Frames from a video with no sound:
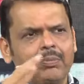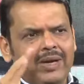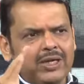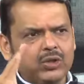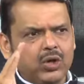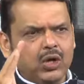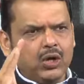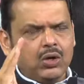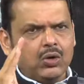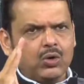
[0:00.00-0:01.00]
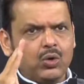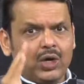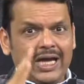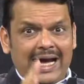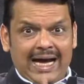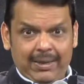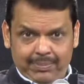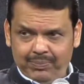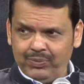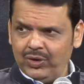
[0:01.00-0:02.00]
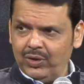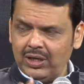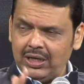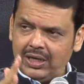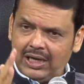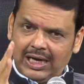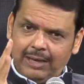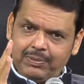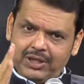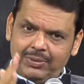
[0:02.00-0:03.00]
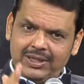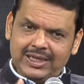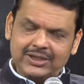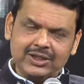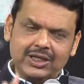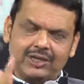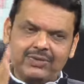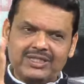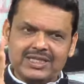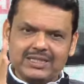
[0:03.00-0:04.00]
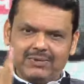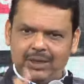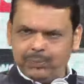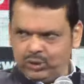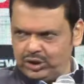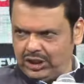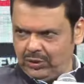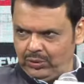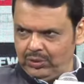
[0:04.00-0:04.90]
मैं तो खुले आम और आपके भी नेशनल टीवी से सवाल पूछता हूं